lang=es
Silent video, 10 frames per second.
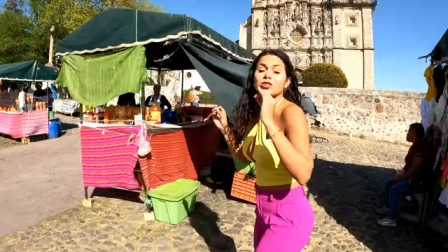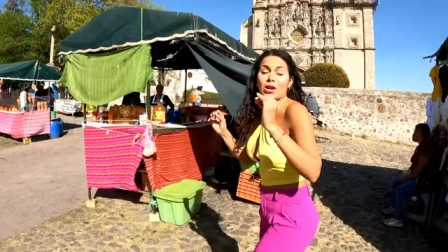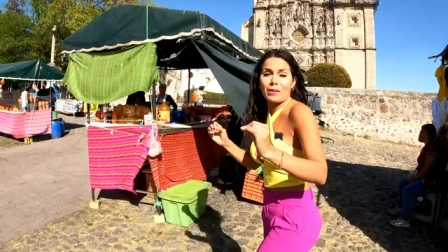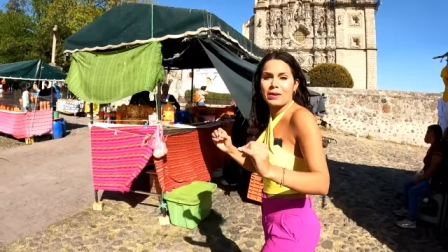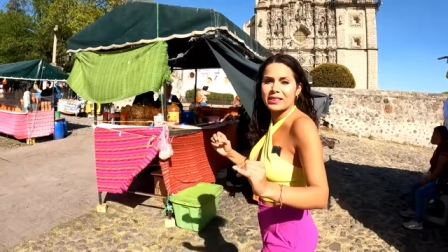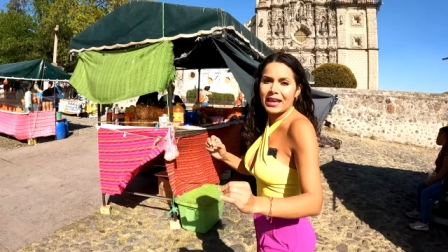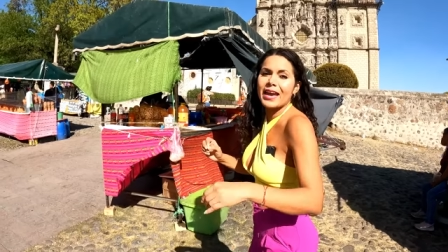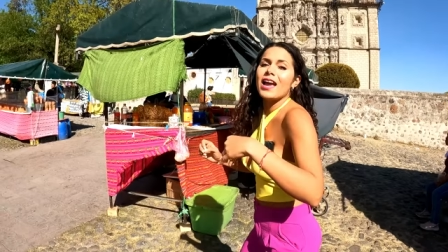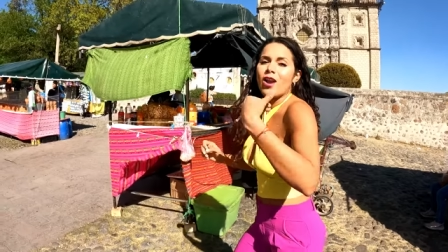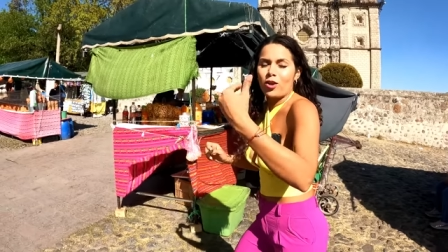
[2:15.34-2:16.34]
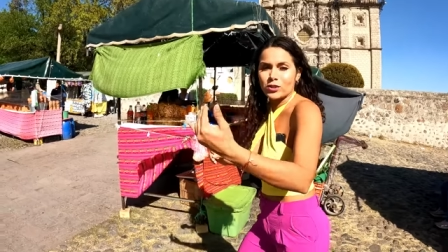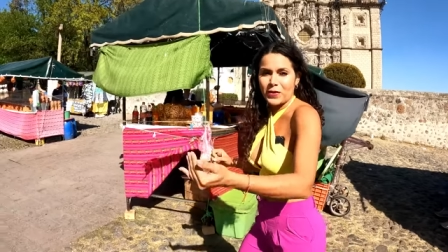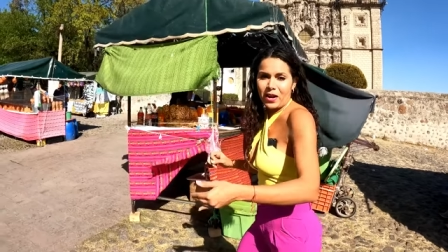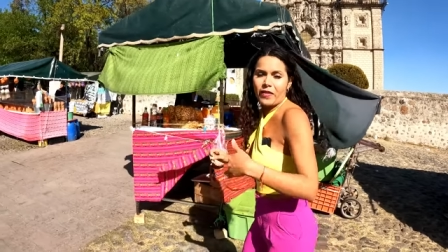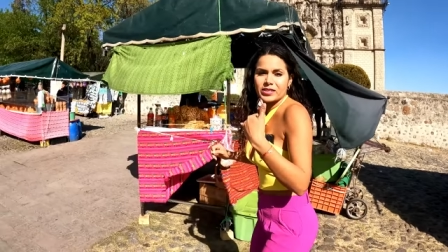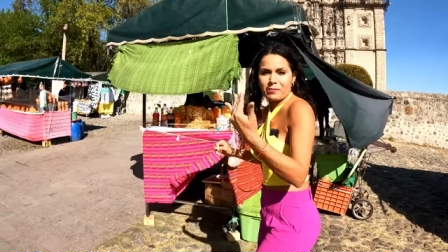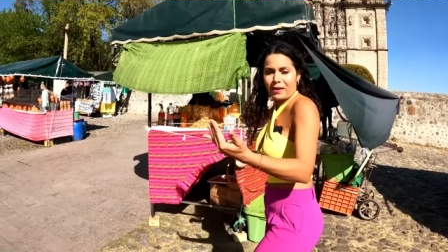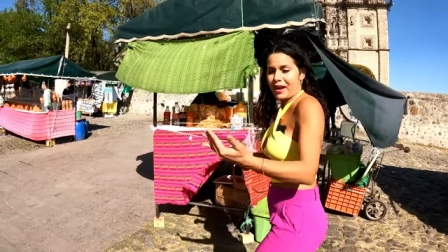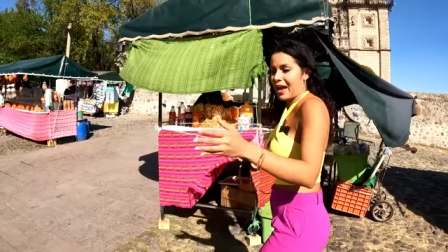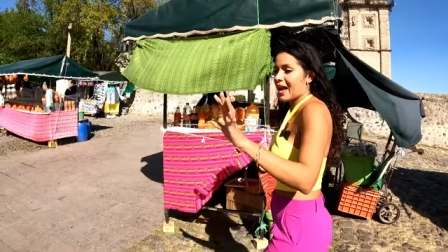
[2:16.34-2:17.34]
Solamente los fines de
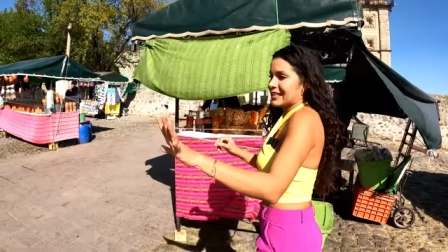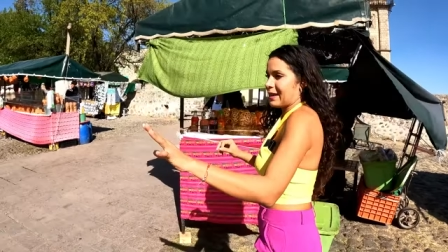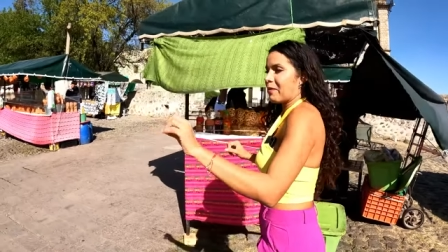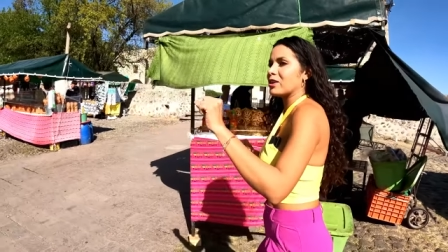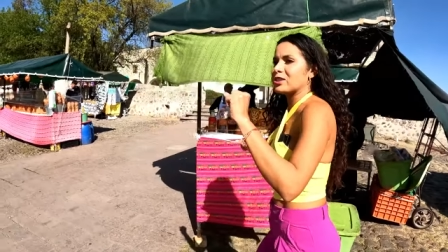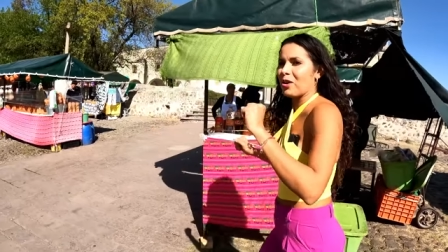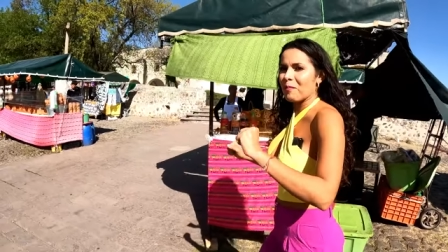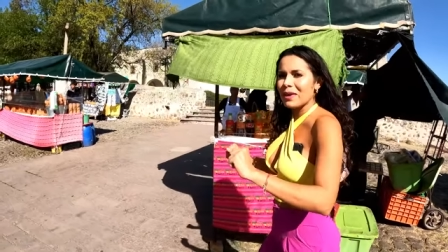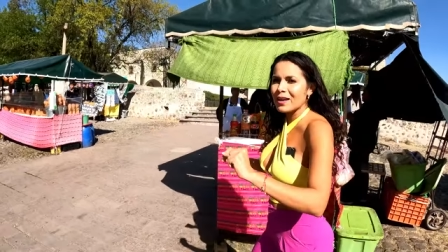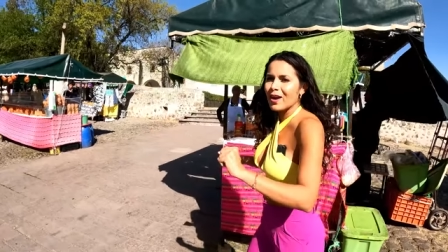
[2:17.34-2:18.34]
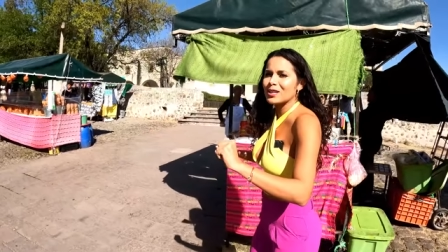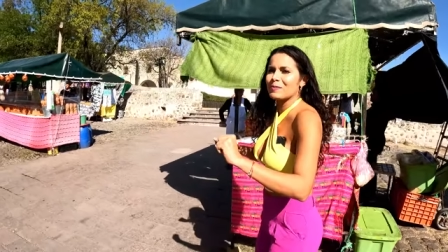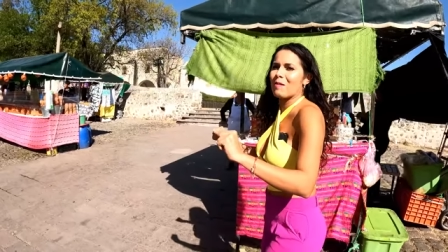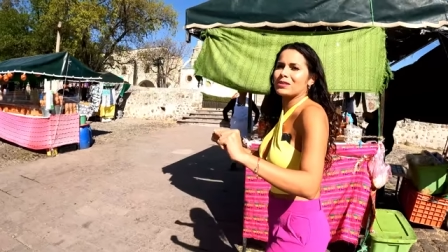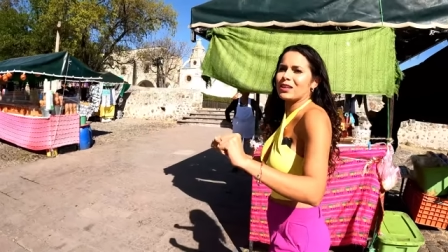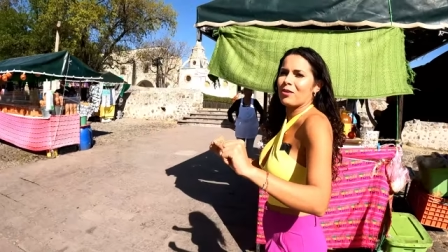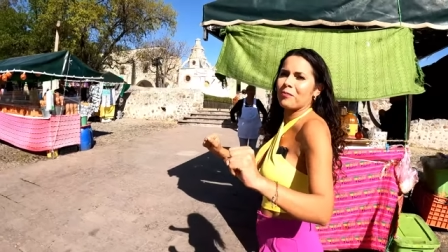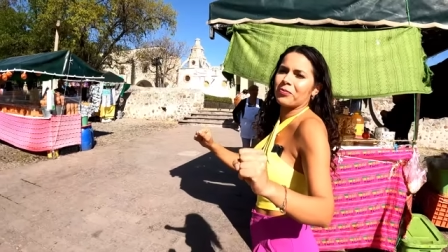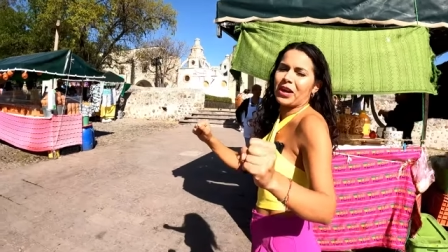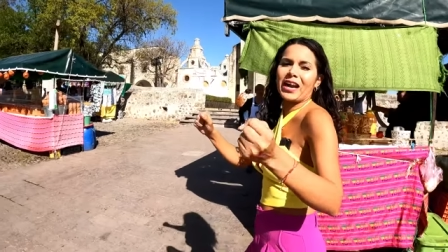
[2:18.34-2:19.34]
semana, sábados y domingos, podemos
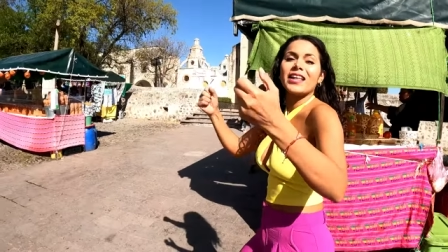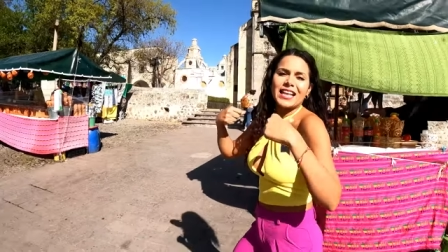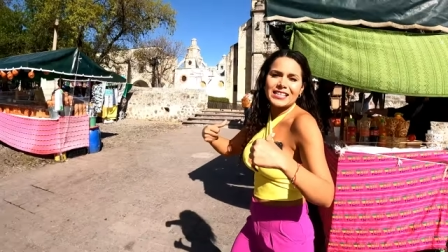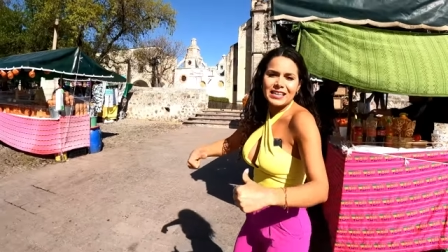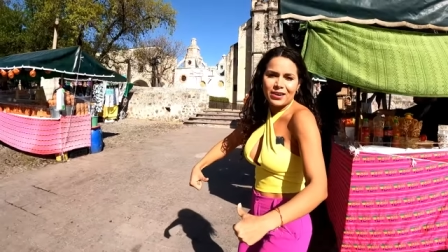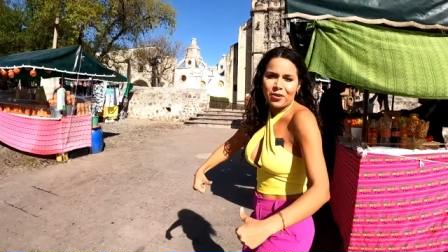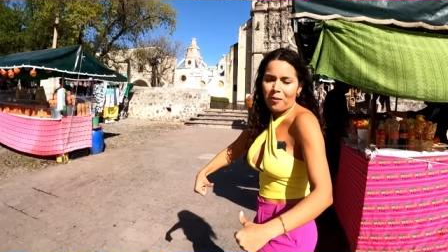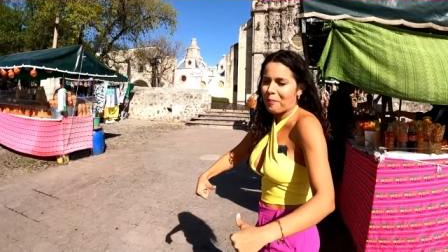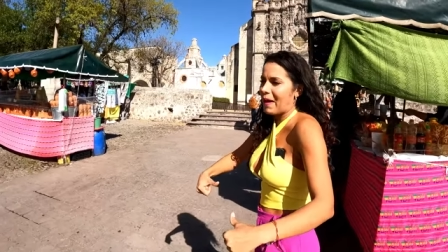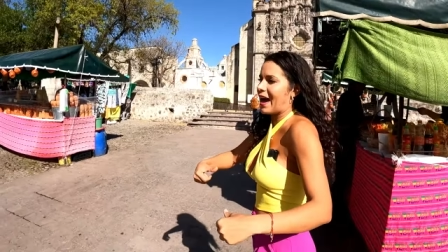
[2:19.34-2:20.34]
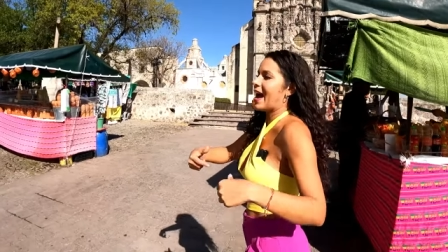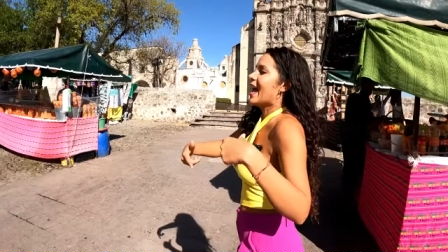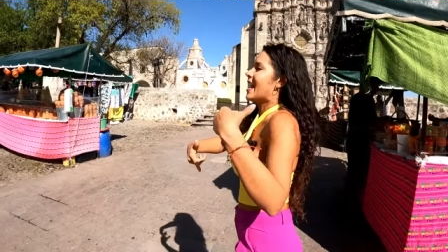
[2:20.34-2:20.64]
encontrar desde ropa,